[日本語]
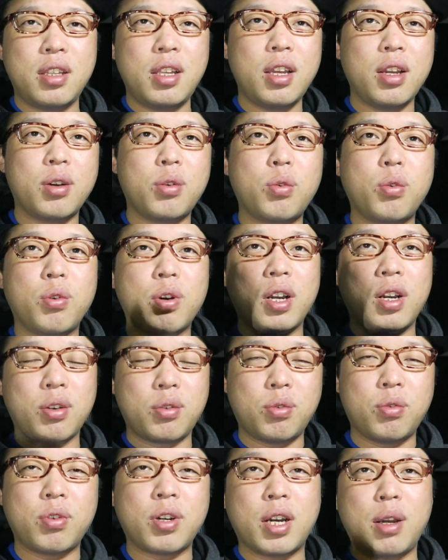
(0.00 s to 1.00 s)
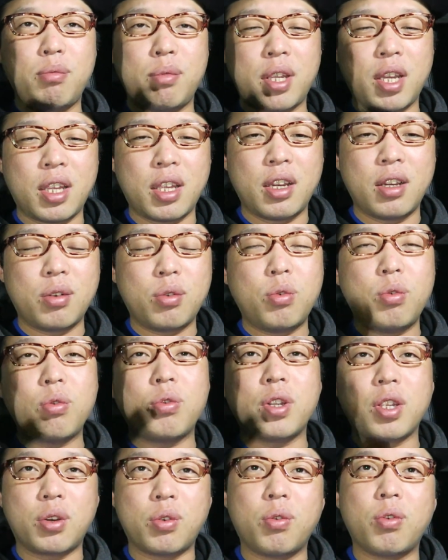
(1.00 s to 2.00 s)
で、交換交換みたいな。
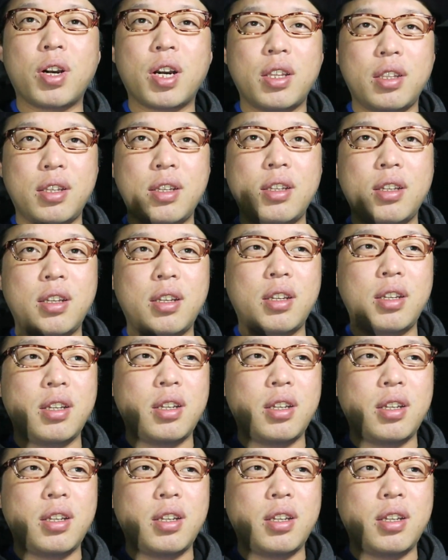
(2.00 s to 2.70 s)
交互に交換ね。